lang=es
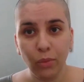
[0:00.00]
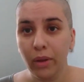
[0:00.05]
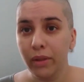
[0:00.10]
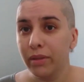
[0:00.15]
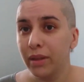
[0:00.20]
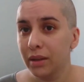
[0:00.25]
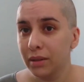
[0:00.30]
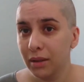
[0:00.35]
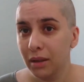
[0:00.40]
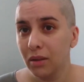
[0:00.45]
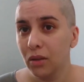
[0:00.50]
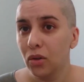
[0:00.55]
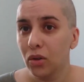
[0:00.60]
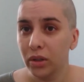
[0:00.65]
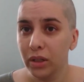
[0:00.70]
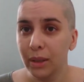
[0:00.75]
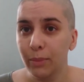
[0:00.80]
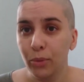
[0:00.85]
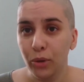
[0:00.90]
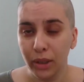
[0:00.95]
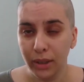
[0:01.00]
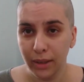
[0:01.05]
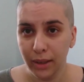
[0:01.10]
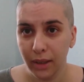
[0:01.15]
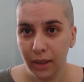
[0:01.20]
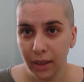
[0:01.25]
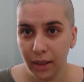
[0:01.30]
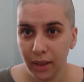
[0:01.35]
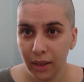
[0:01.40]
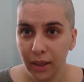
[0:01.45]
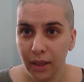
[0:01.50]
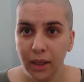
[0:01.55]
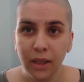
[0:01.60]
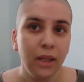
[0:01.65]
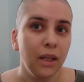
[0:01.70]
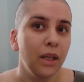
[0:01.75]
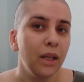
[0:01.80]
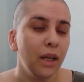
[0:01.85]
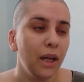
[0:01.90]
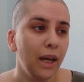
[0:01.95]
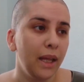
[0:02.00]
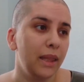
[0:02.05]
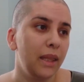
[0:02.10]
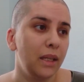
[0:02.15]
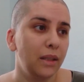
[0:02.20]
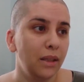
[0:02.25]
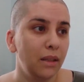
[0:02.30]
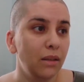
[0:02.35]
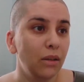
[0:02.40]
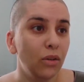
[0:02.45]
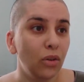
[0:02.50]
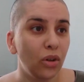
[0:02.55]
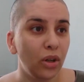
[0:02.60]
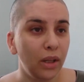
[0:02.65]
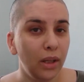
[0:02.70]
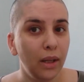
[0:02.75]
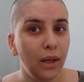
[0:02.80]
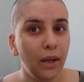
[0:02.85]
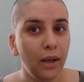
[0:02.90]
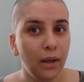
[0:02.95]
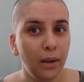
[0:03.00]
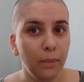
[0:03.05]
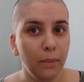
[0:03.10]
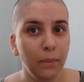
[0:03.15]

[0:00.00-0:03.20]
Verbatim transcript: a cierta ideología política, a cierta ideología